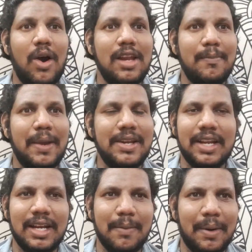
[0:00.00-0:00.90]
ஆயில்
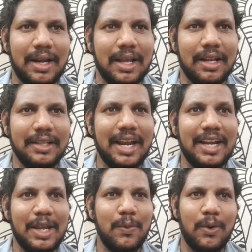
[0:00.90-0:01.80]
பெயிண்டிங்கில் பண்ணார்
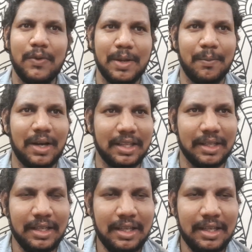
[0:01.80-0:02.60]
எண்ணெய் ஓவியம் அது